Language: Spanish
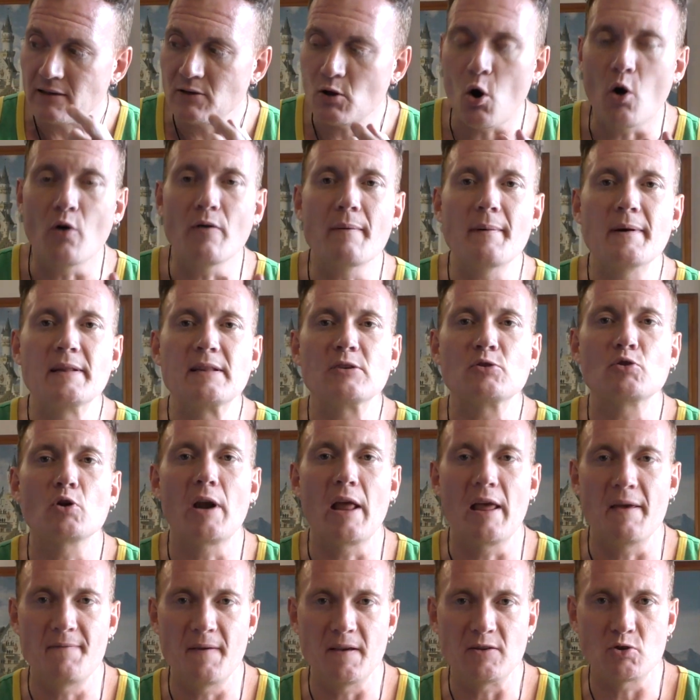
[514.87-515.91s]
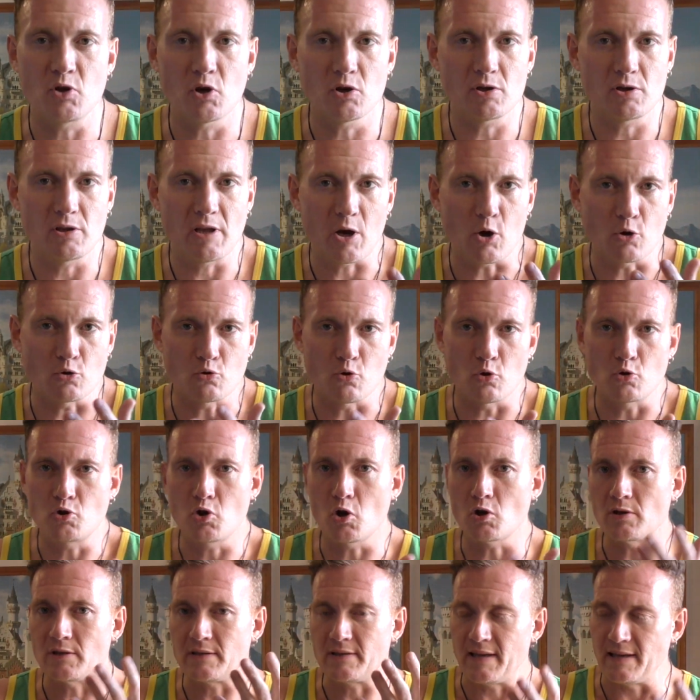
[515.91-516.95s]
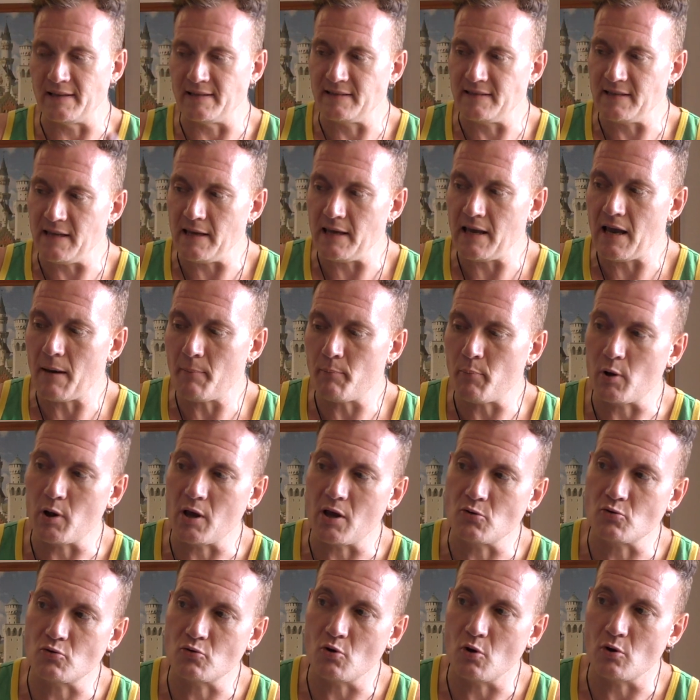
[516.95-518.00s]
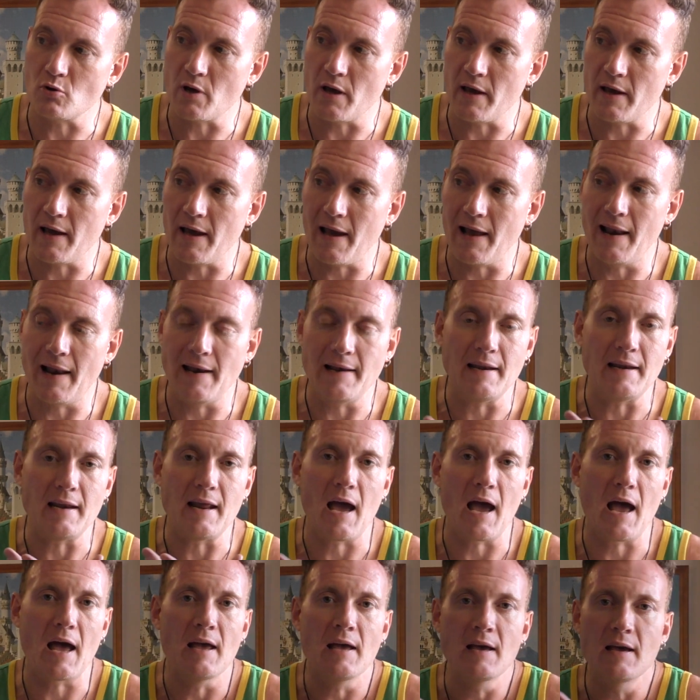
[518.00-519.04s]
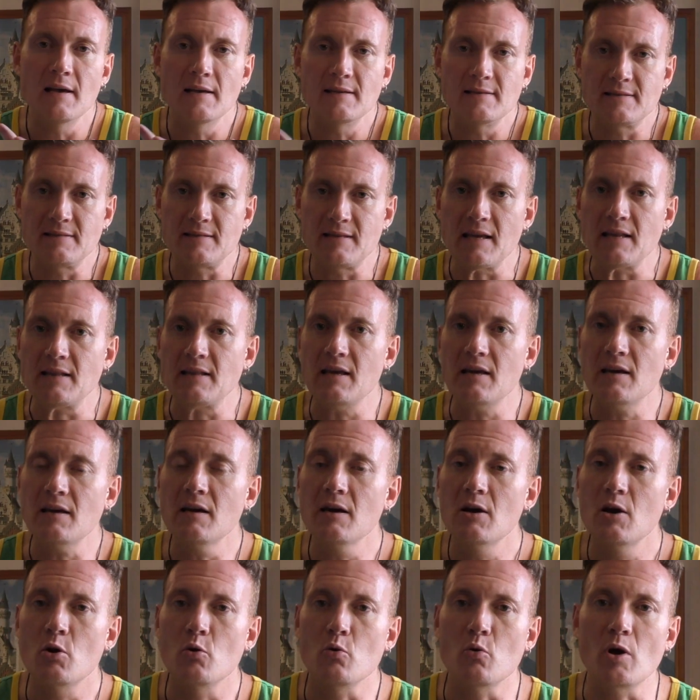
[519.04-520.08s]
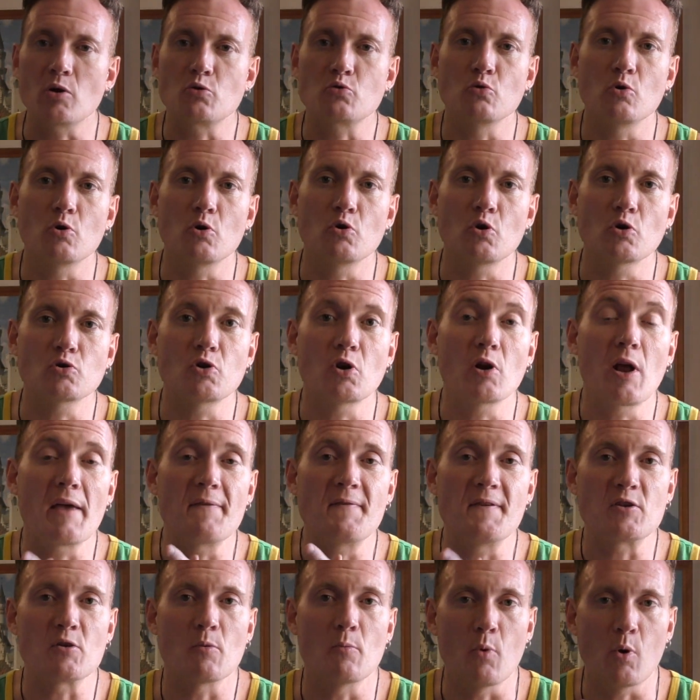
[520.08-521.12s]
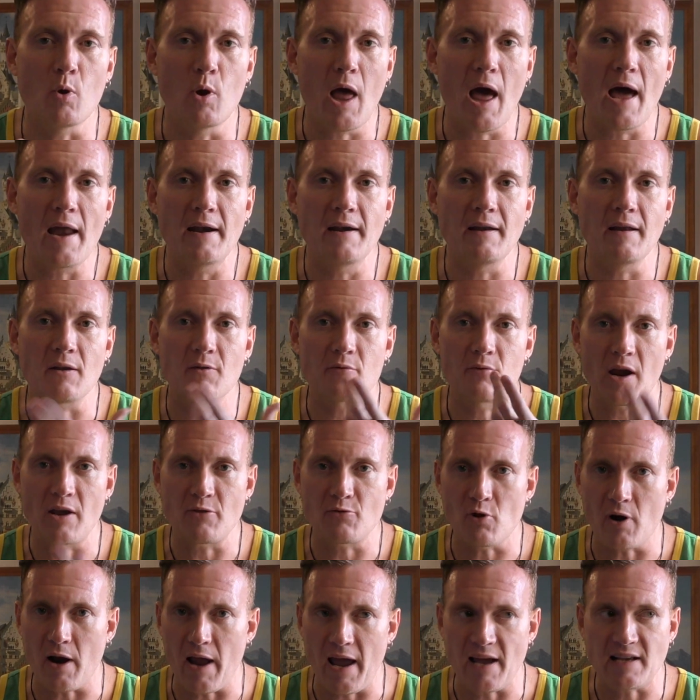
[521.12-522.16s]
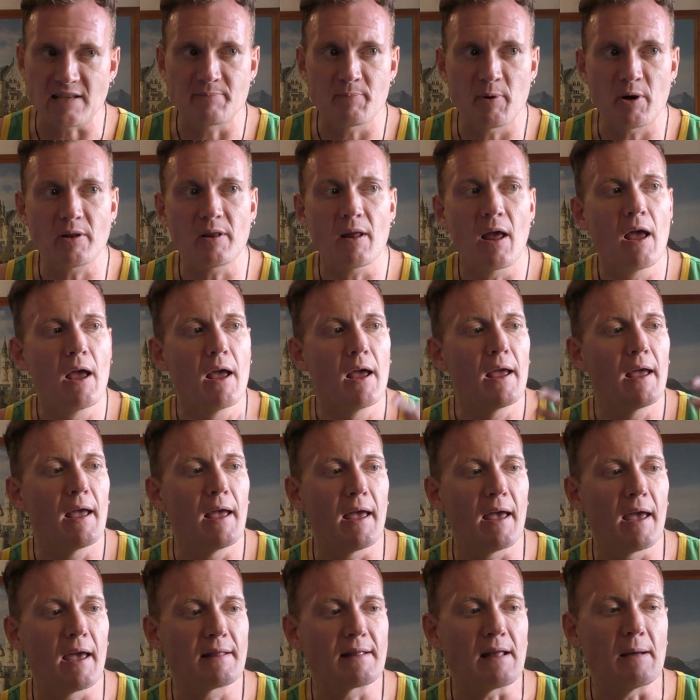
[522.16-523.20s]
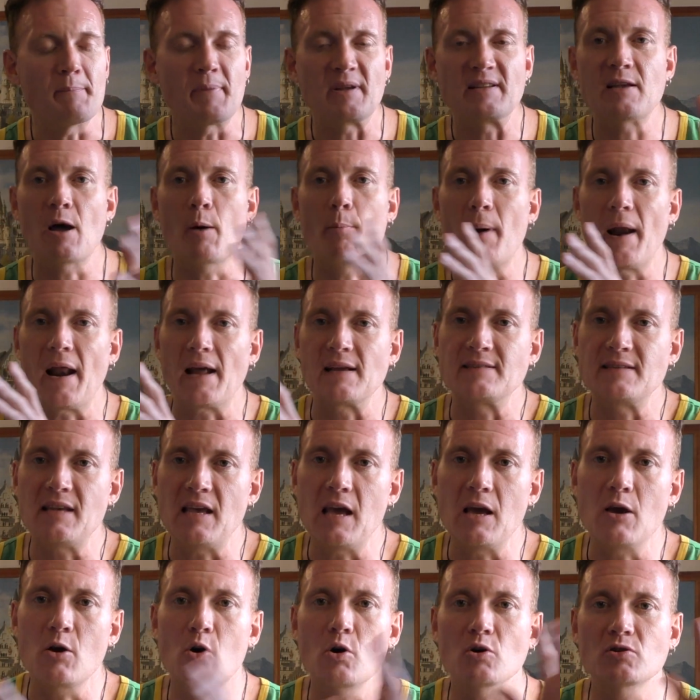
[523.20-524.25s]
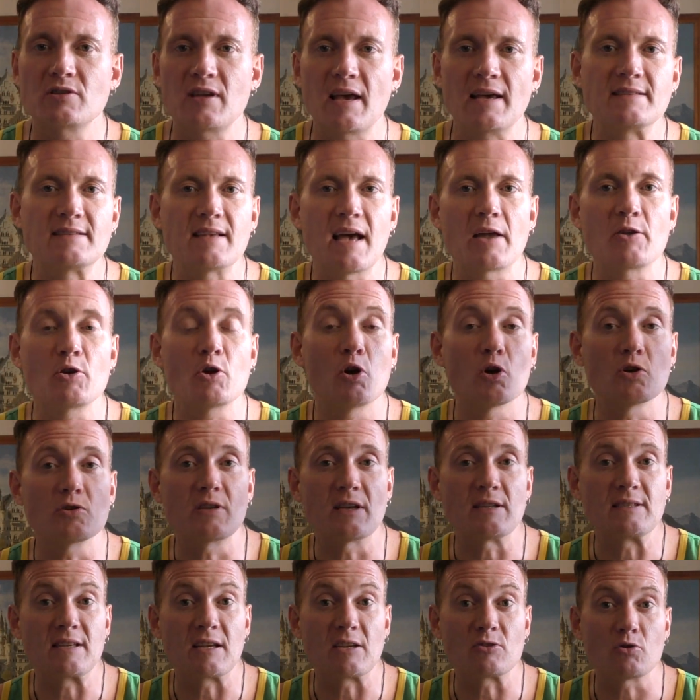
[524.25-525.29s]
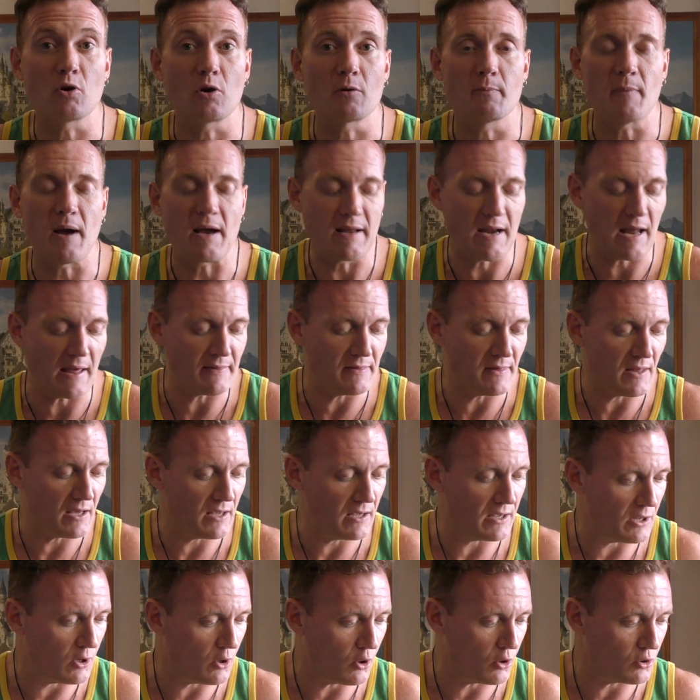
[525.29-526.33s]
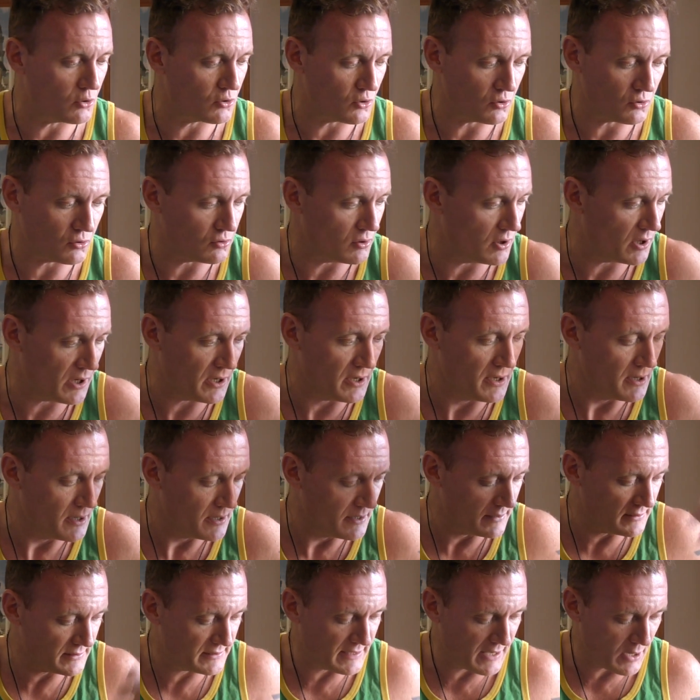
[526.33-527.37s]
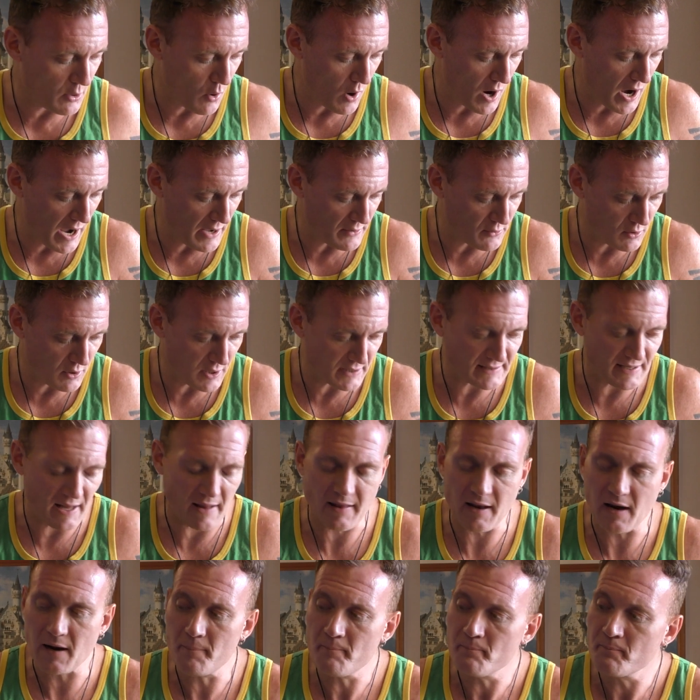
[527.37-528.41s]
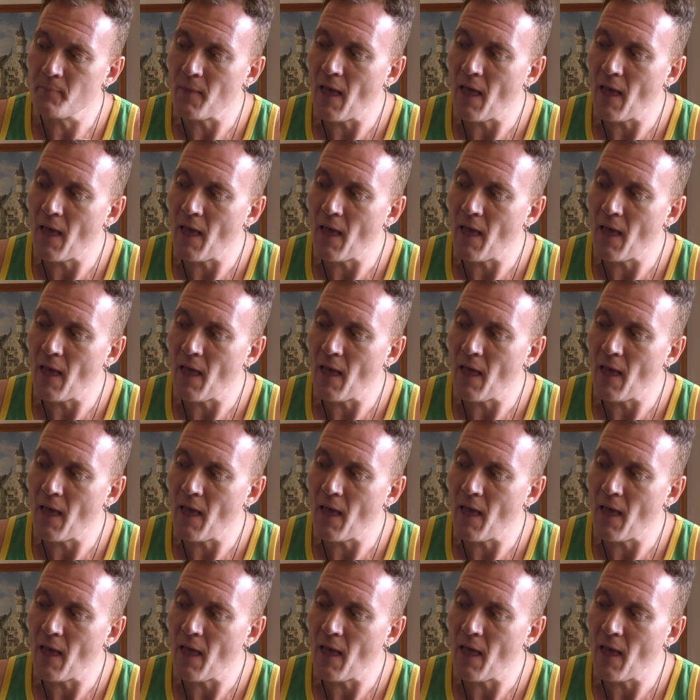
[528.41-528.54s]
Obviamente son edificios de construcción sencilla porque eh, es la línea City, no, es no son edificios modulares ni Creator Expert. Eh, están pensados para 5, 6 años los sets que son más grandes y los otros 5 eh, años, etc.